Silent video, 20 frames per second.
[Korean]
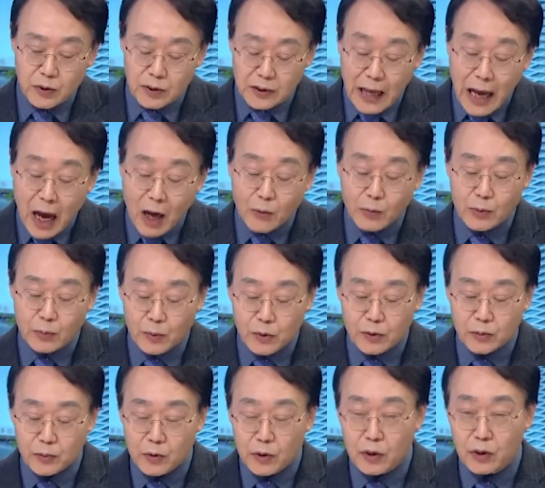사업을
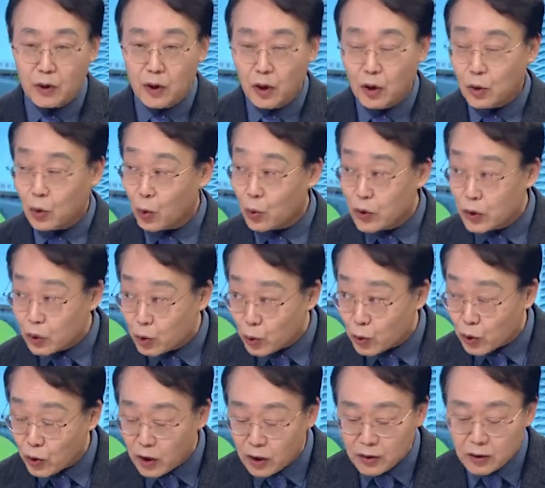보시면 도시
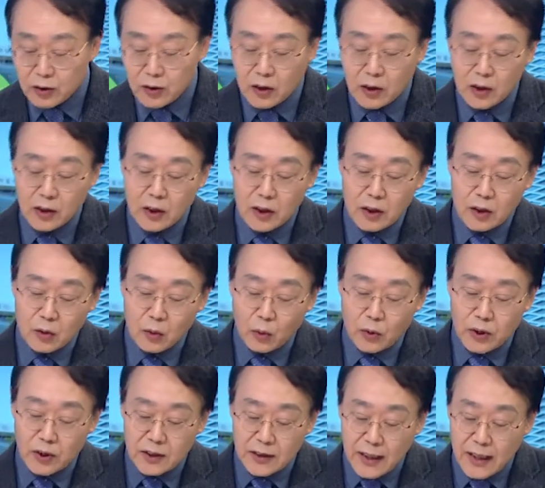조성하는 거,
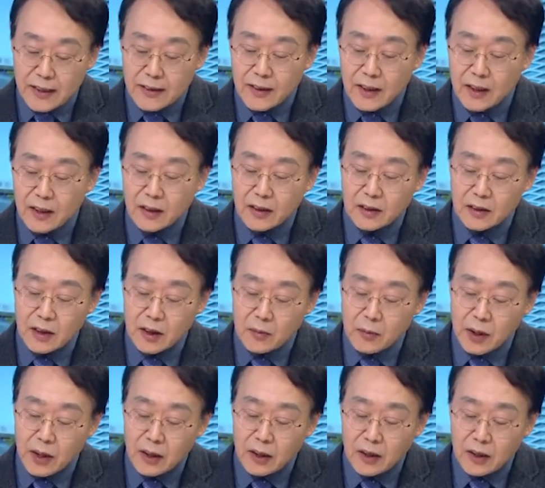도시 재생, 그
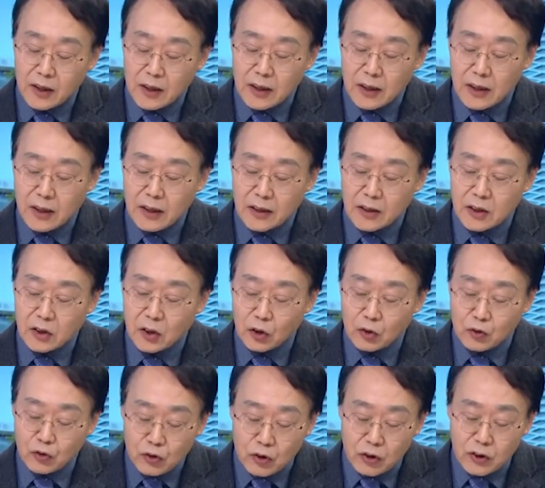다음에 예, 지역
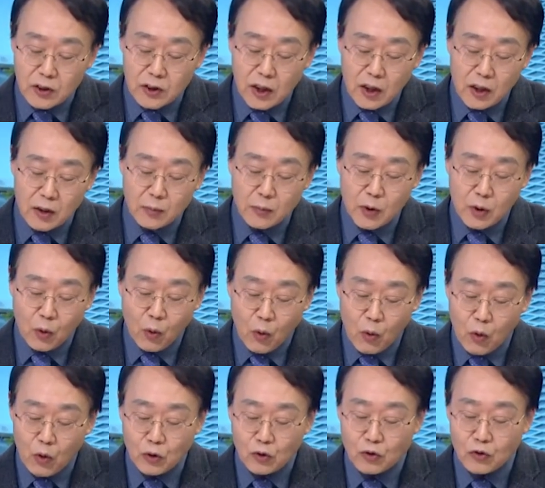균형 사업,
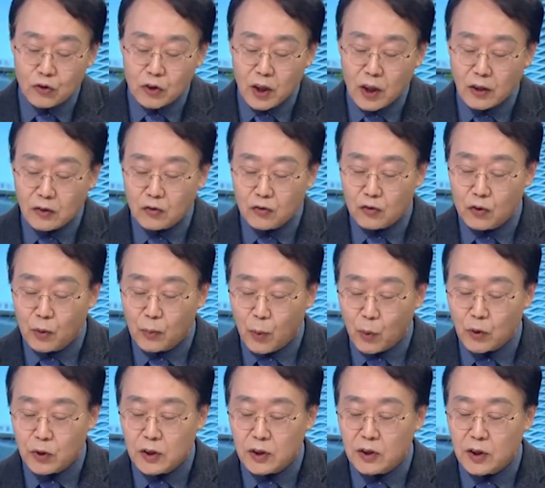공공주택, 주거
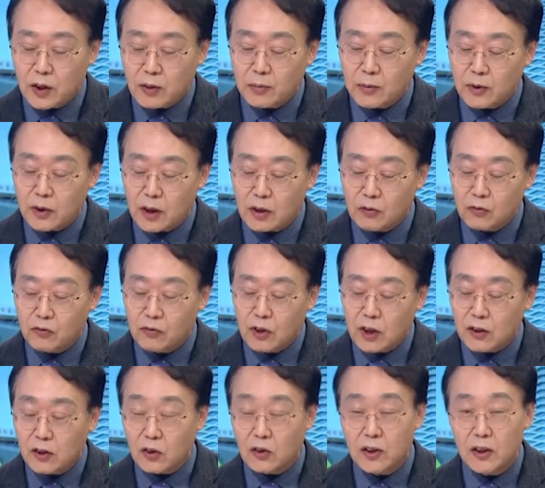복지 사업, 그다음
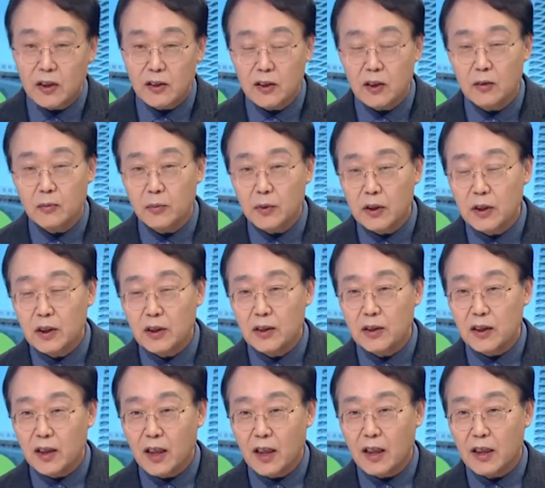국가 정책
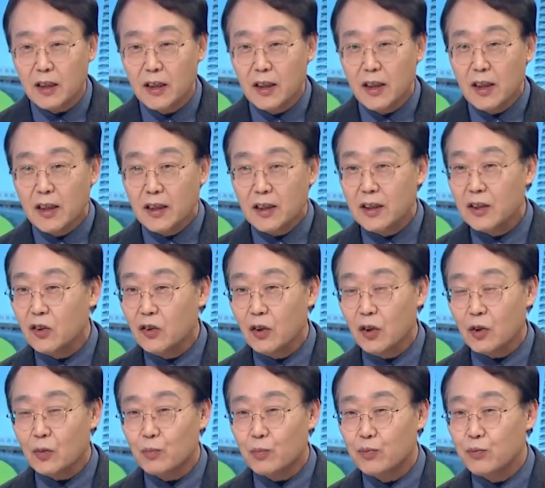사업인데
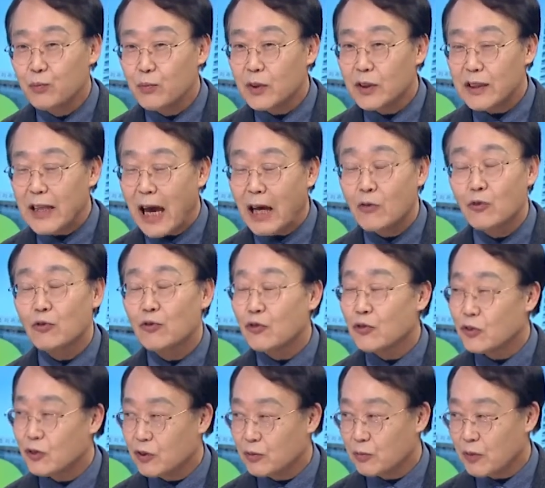이거 나눌 수
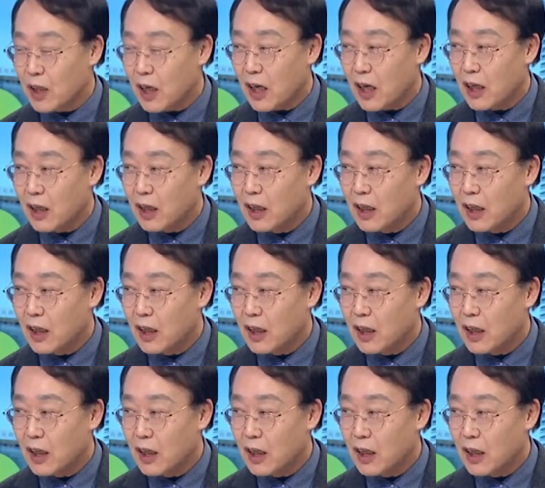있습니다.